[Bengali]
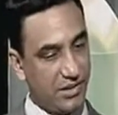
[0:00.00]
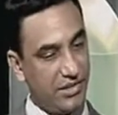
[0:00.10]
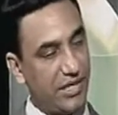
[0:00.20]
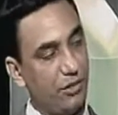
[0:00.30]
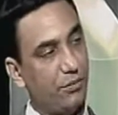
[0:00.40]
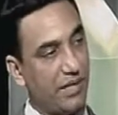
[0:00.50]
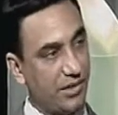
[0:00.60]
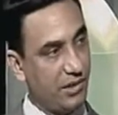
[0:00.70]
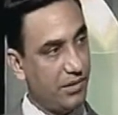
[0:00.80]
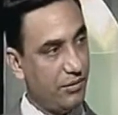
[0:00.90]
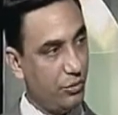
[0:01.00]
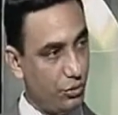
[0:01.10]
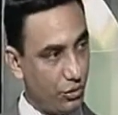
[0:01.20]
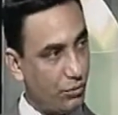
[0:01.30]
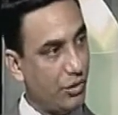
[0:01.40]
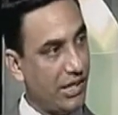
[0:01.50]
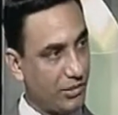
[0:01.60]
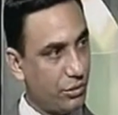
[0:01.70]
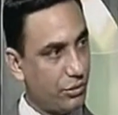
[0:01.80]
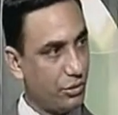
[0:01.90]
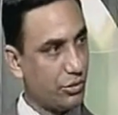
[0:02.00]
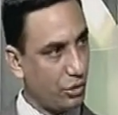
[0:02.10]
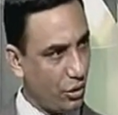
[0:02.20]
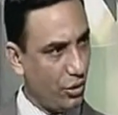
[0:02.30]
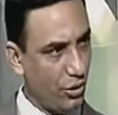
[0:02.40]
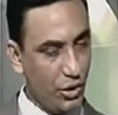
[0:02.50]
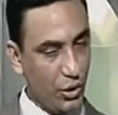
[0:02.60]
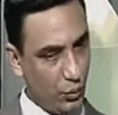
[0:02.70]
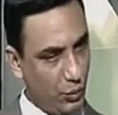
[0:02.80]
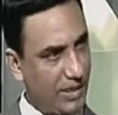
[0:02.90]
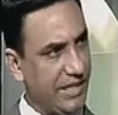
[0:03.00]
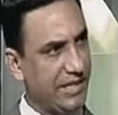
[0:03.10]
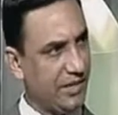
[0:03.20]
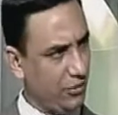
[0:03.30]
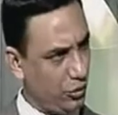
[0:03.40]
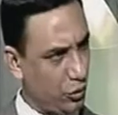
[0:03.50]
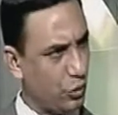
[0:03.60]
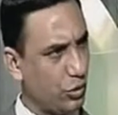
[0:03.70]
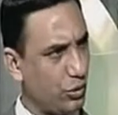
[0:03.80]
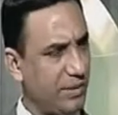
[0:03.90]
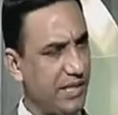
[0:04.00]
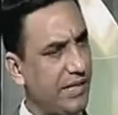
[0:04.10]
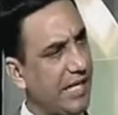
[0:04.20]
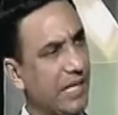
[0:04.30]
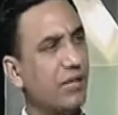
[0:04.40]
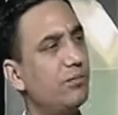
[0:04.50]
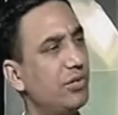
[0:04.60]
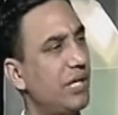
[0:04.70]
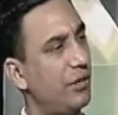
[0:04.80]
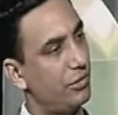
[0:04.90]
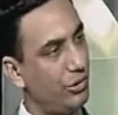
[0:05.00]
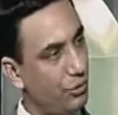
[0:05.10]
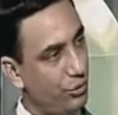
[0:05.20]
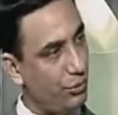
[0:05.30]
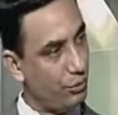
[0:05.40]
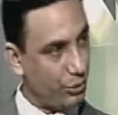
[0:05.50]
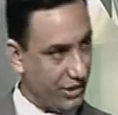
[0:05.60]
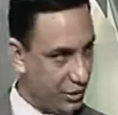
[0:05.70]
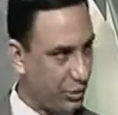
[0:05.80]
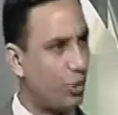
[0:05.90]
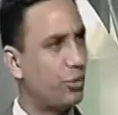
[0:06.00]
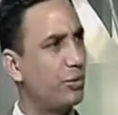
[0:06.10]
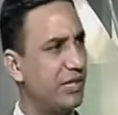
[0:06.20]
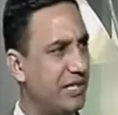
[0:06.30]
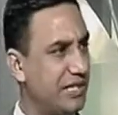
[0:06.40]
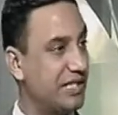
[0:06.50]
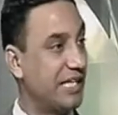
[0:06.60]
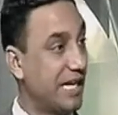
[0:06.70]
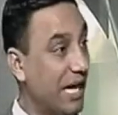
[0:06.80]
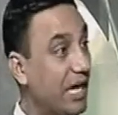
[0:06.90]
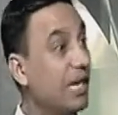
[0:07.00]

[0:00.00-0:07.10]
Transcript: জাতীয় পার্টির দুইজন মহিলা সদস্য সহ ওনাদেরকে কিছু সুযোগ সুবিধা দিয়ে একানব্বই সালেও কিন্তু ওদের সহযোগিতা নিয়ে যারা